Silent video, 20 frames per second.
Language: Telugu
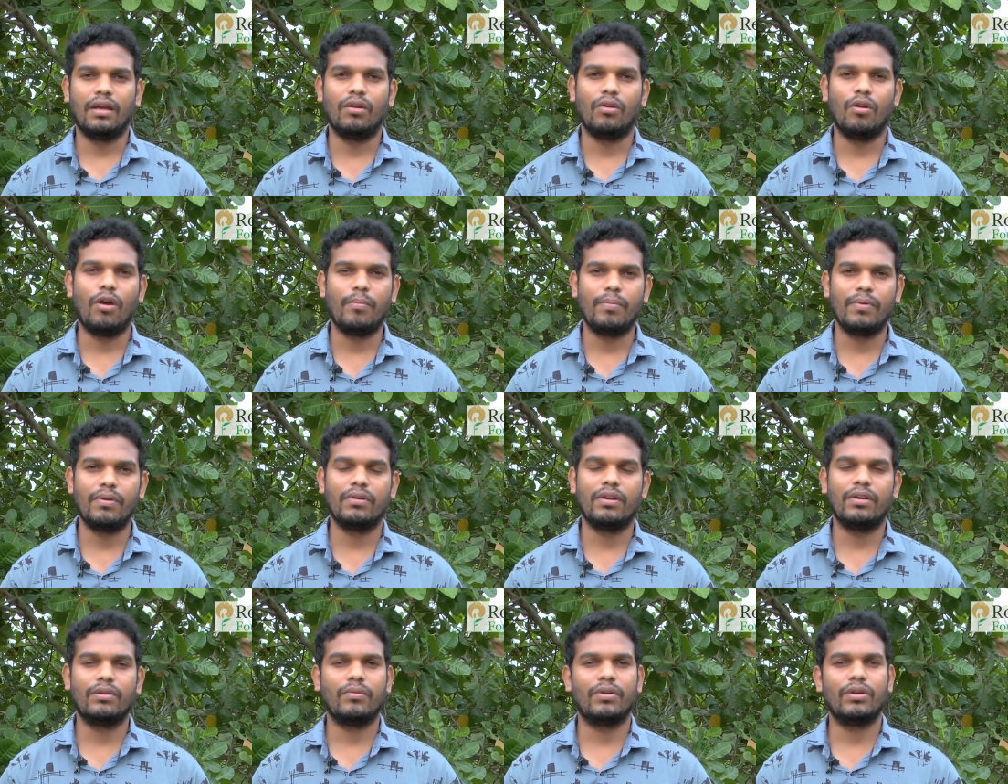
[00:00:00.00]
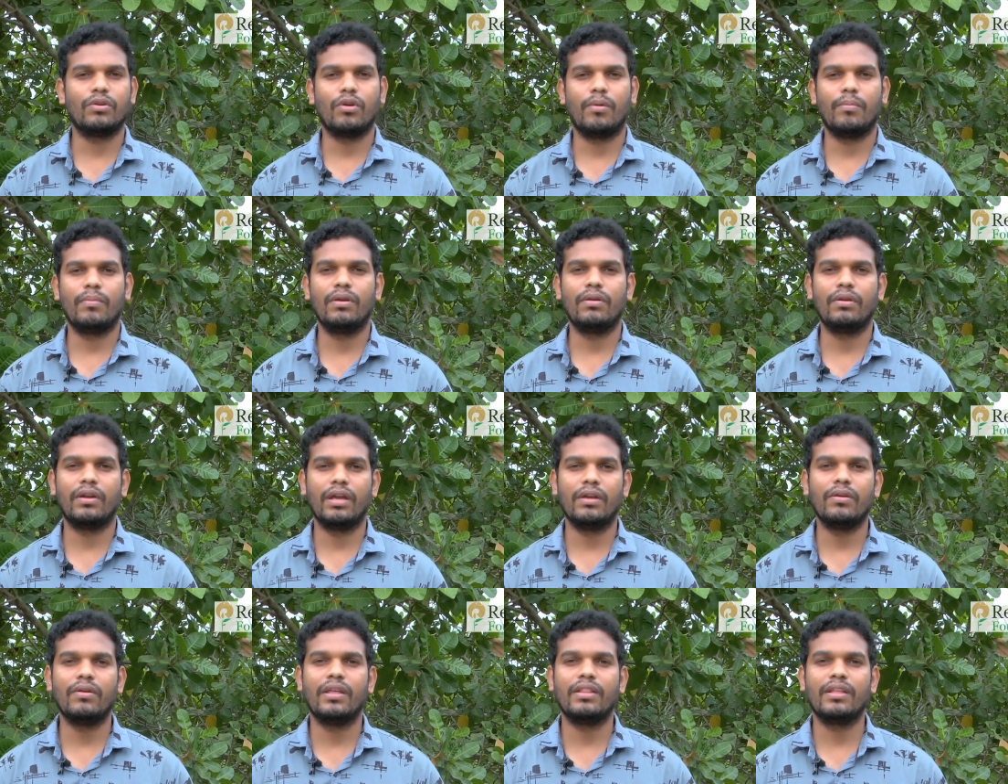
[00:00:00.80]
లోపల ఉన్నటువంటి కొమ్మలు
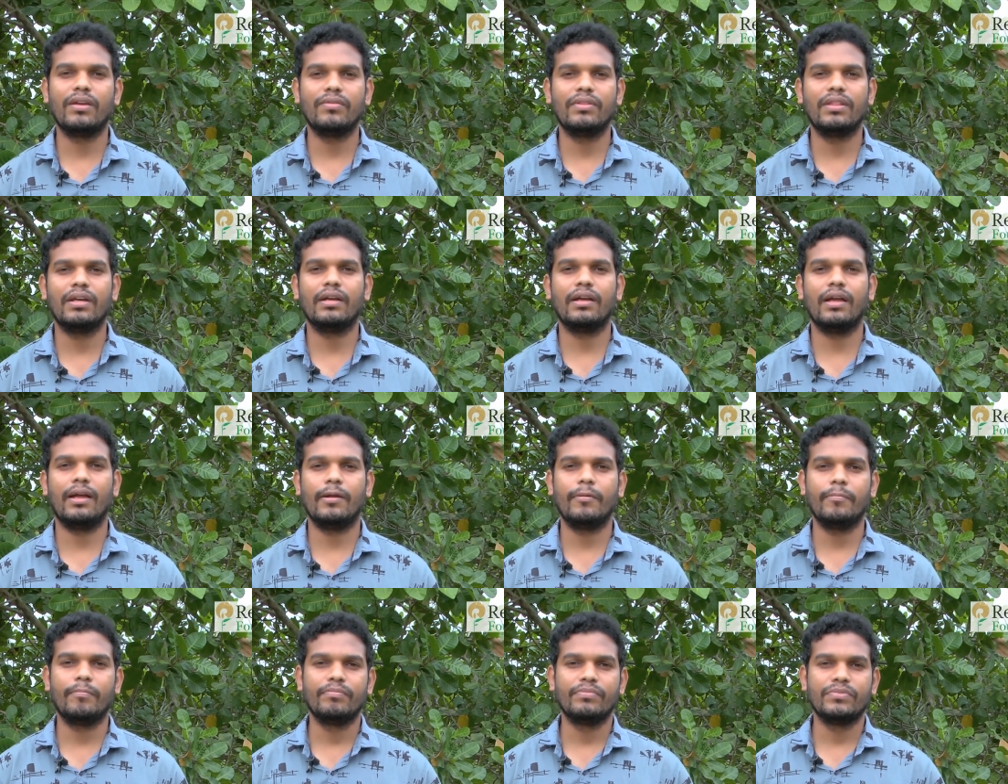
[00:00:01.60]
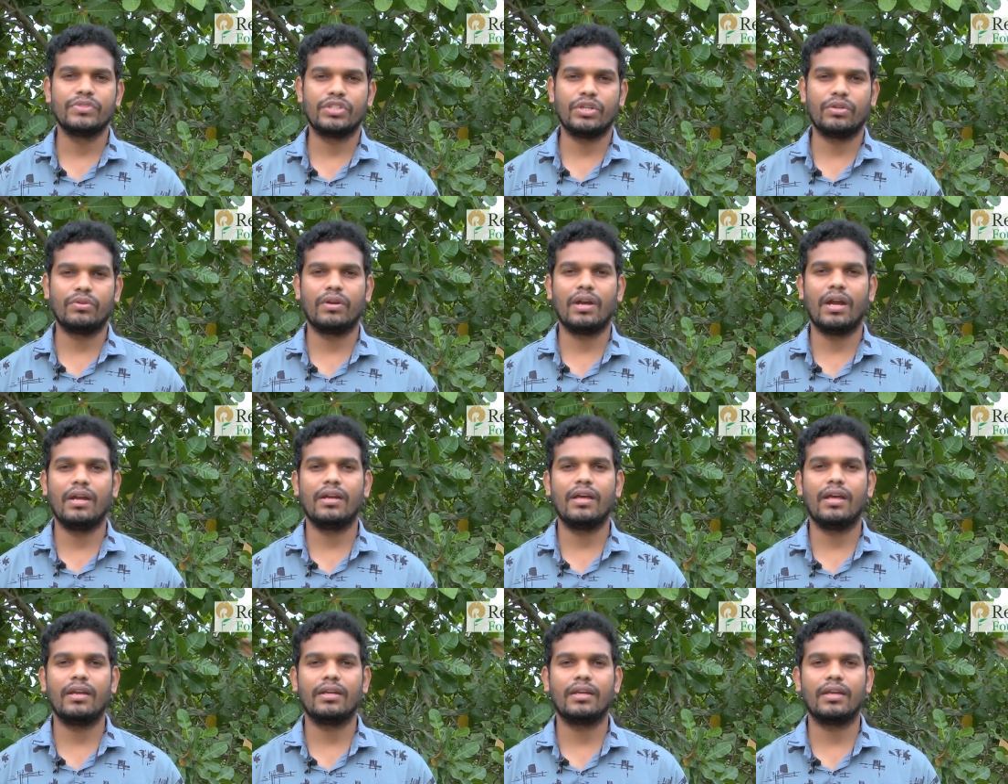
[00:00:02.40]
ఉన్నాయో అదేవిధంగా చెట్టు
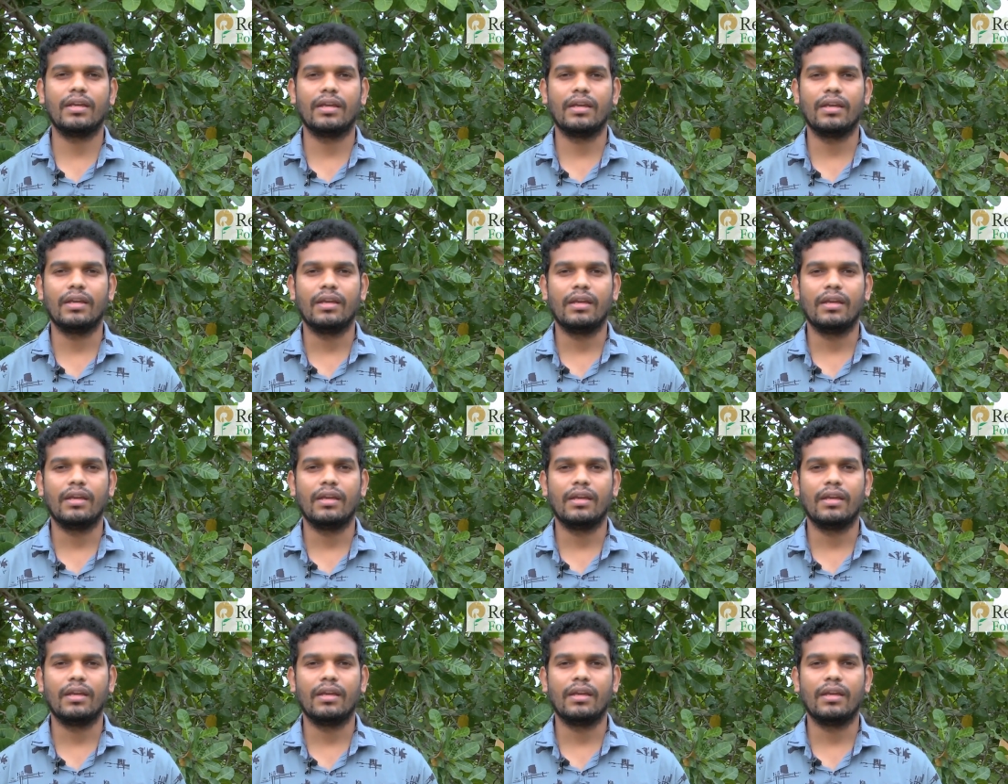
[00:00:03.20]
కాండానికి